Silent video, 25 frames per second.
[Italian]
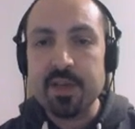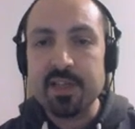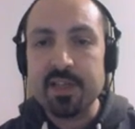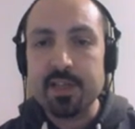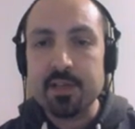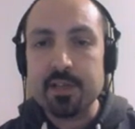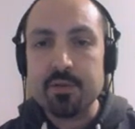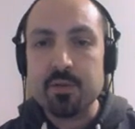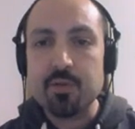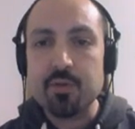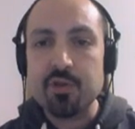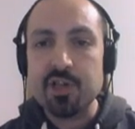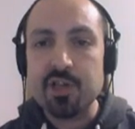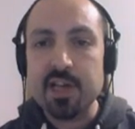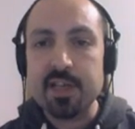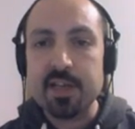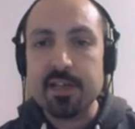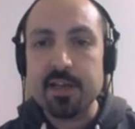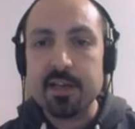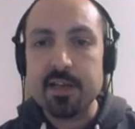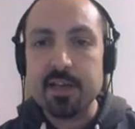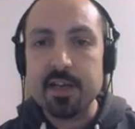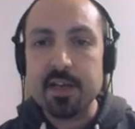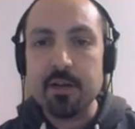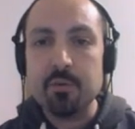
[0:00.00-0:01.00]

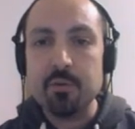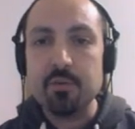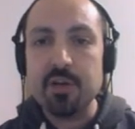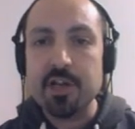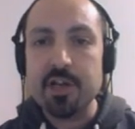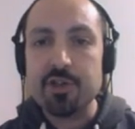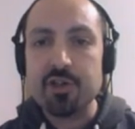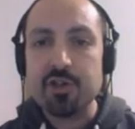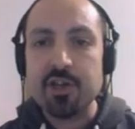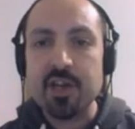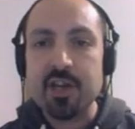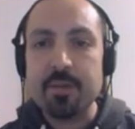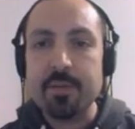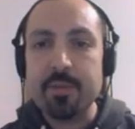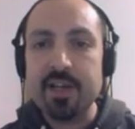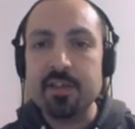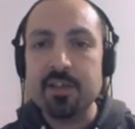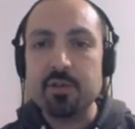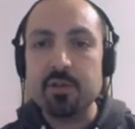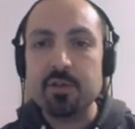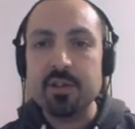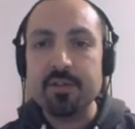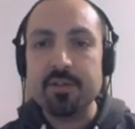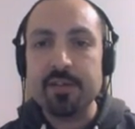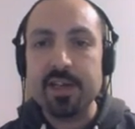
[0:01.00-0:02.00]
succedere che un aggiornamento
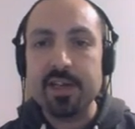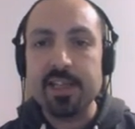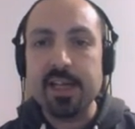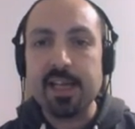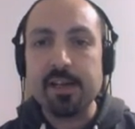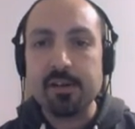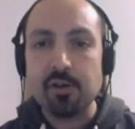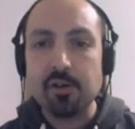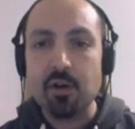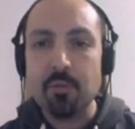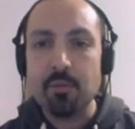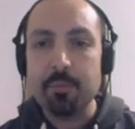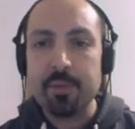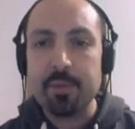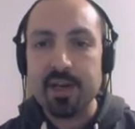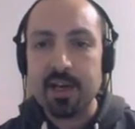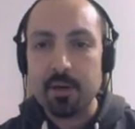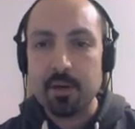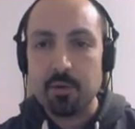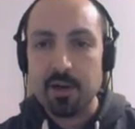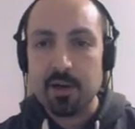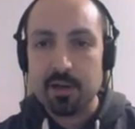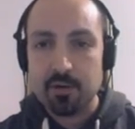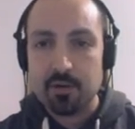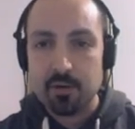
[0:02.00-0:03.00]
ti vada a rompere
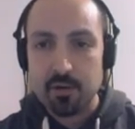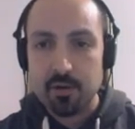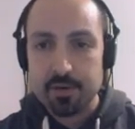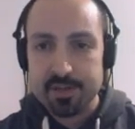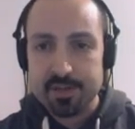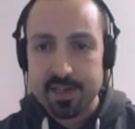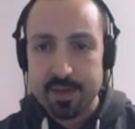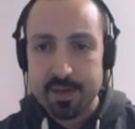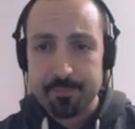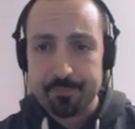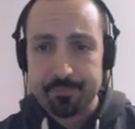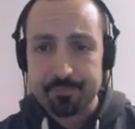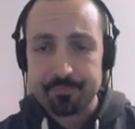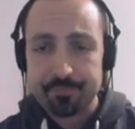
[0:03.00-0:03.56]
qualcosa.